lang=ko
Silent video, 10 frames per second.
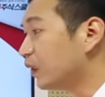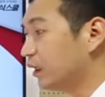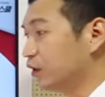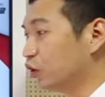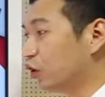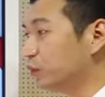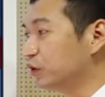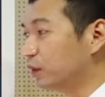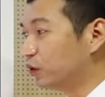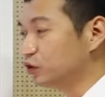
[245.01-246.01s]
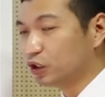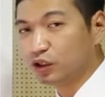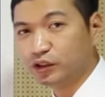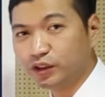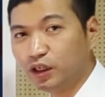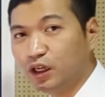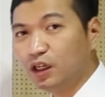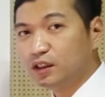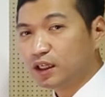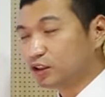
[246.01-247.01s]
그래서 여러분들이 먼저 이것을
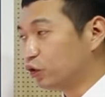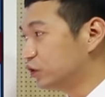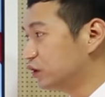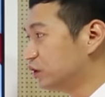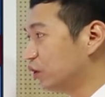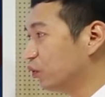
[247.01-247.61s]
딱 정지시켜